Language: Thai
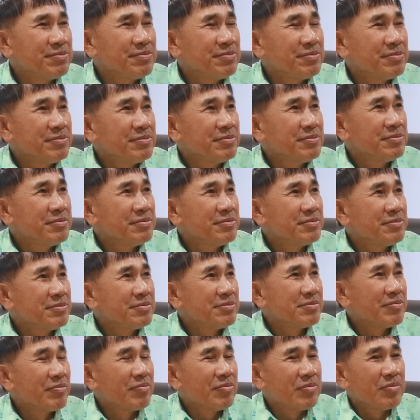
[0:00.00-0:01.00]
จะฝากอะไร
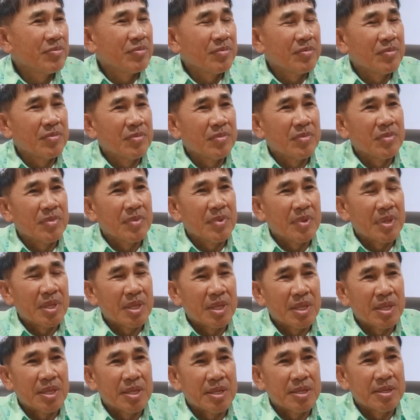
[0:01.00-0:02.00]
ถึงในเรื่องของ
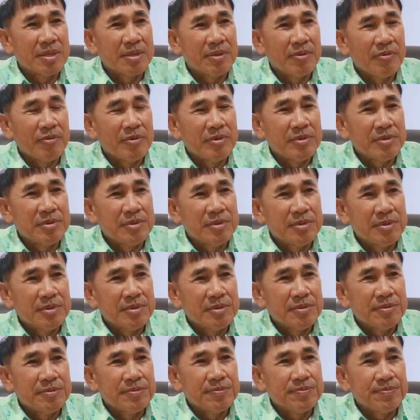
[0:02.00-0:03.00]
ตั้งรัฐ
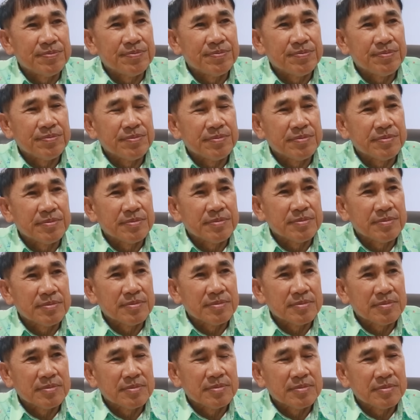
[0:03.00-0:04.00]
บาลหรือเรื่องกา
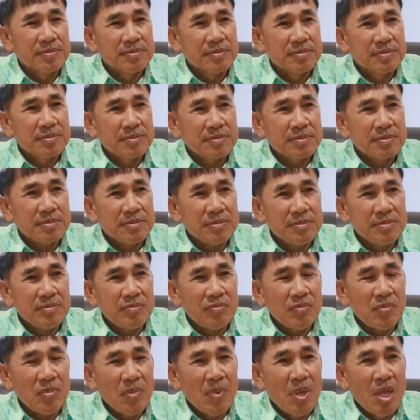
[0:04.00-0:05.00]
รเมืองในตอนนี้ไหมคะ
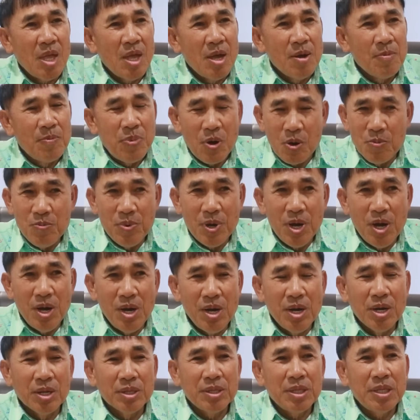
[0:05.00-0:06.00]
ผมก็
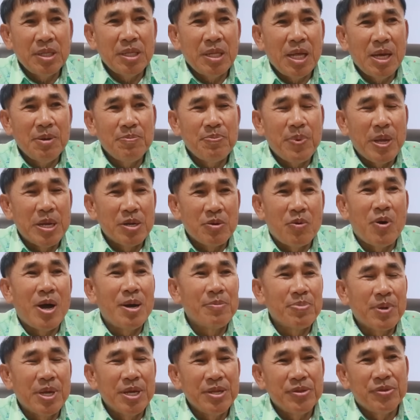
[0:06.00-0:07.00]
ถ้าเป็นความ
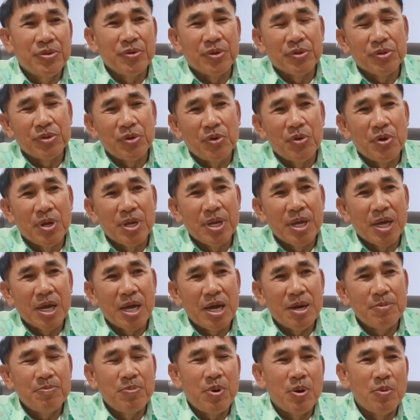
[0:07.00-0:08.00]
คิดส่วนตัวนะค
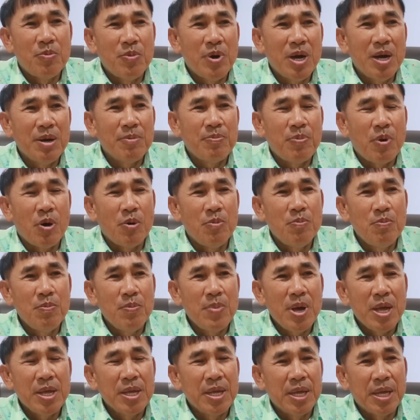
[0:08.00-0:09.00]
รับ ผมว่าผม
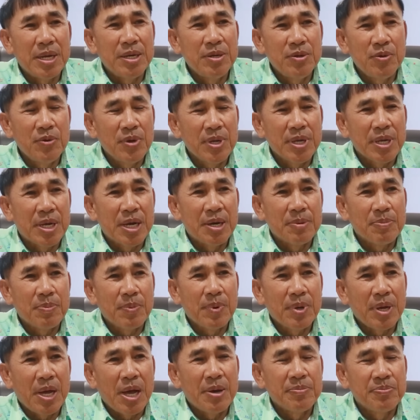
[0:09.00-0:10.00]
ไม่เห็นด้วยกับ
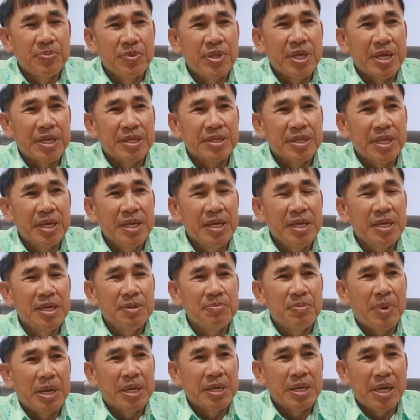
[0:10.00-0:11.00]
กับสิ่งที่
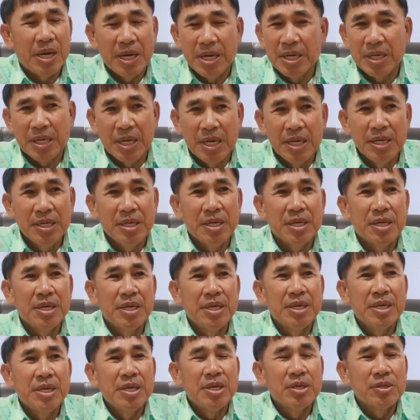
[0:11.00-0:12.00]
มันเกิดขึ้น
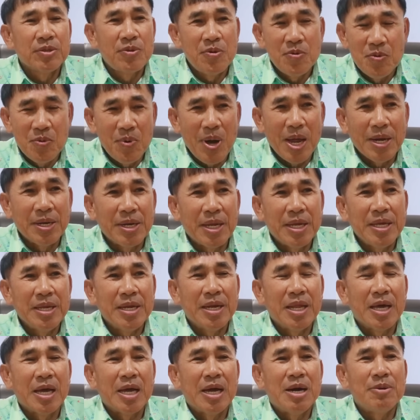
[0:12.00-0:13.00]
ทุกวันนี้
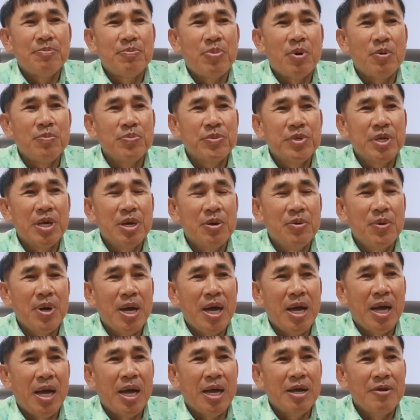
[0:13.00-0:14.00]
นะครับ ผมเชื่อว่า